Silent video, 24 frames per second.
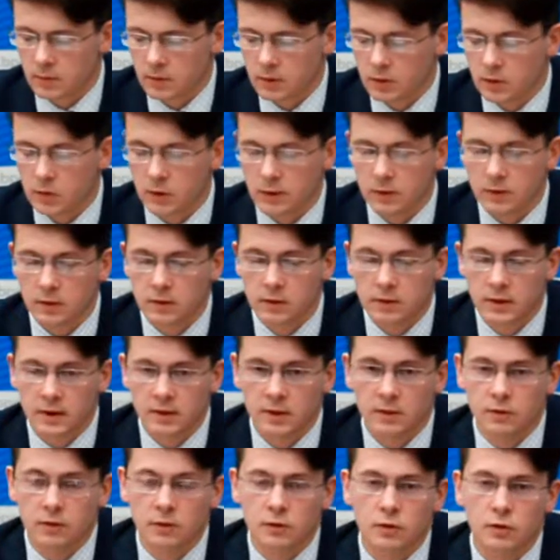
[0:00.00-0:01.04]

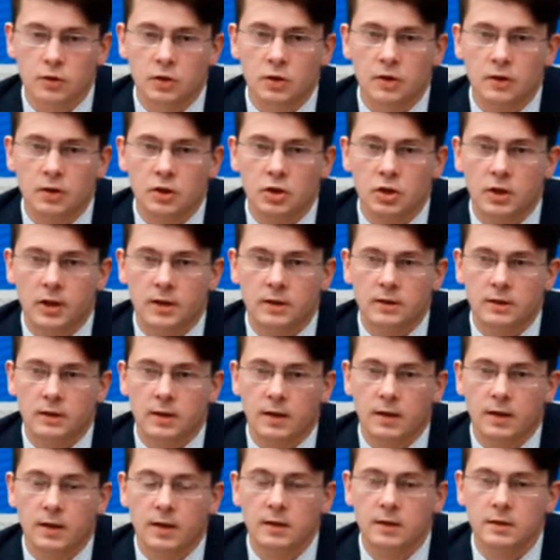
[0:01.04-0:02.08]
инициатива исключительно
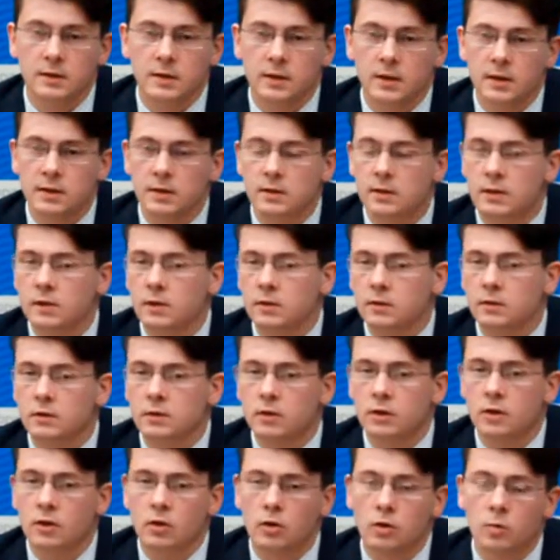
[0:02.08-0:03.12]
частная, она не зарегистрирована
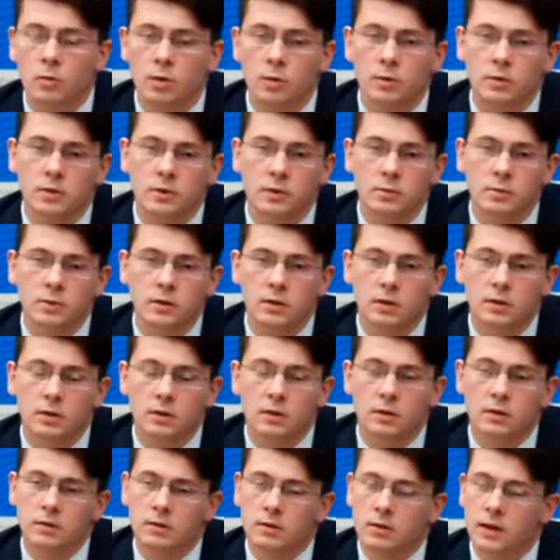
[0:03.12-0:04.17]
никаким образом,
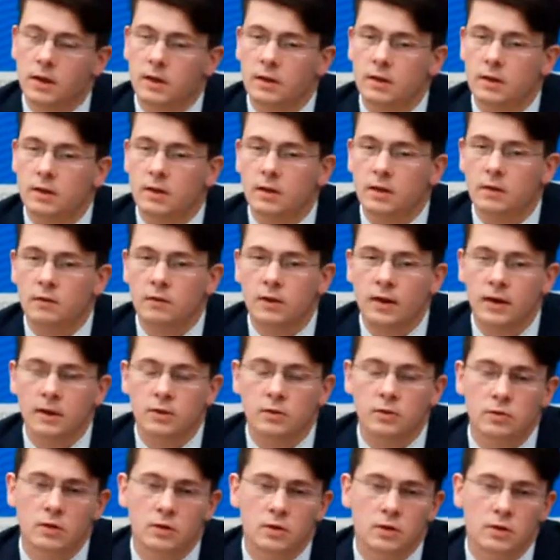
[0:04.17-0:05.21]
не, это не
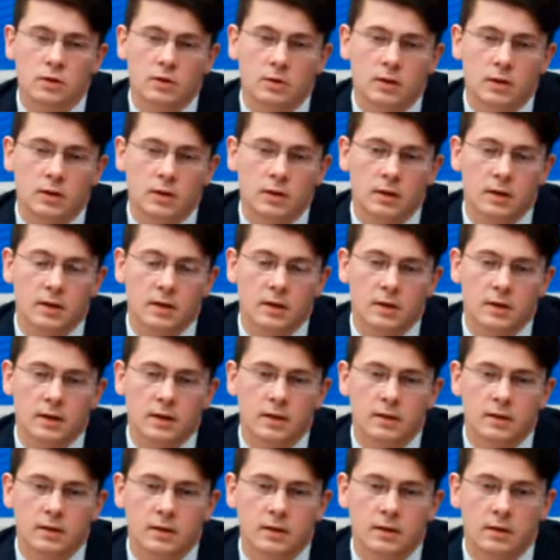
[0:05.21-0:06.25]
является юридической
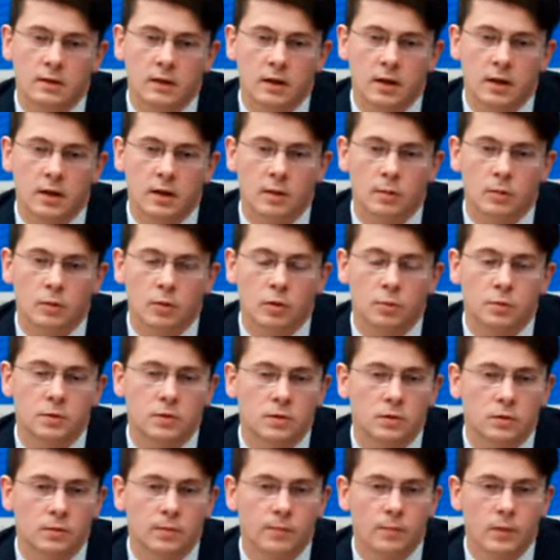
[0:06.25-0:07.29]
организацией, никаким
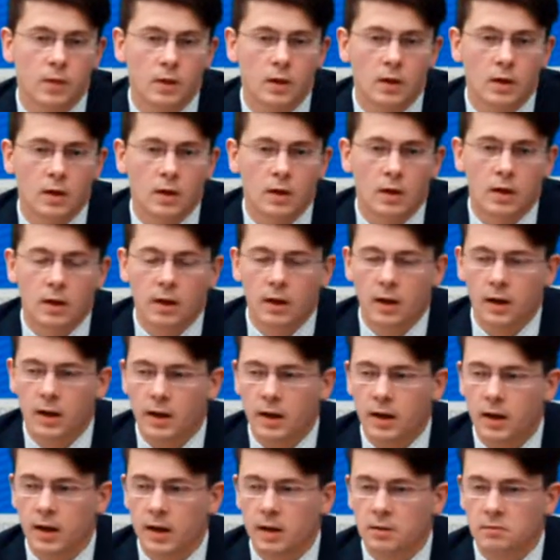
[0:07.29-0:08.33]
обществом.
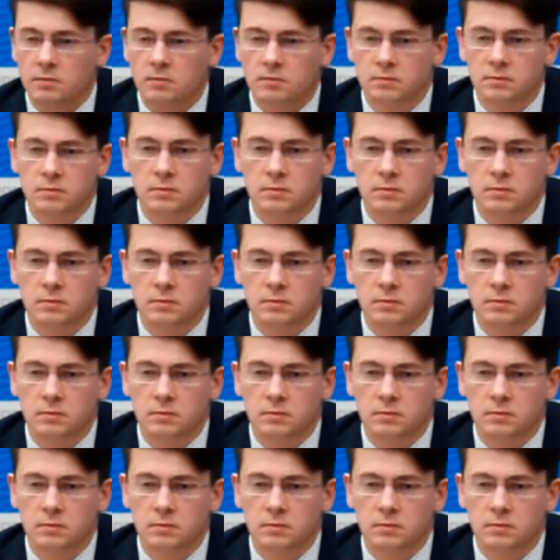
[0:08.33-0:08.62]
А,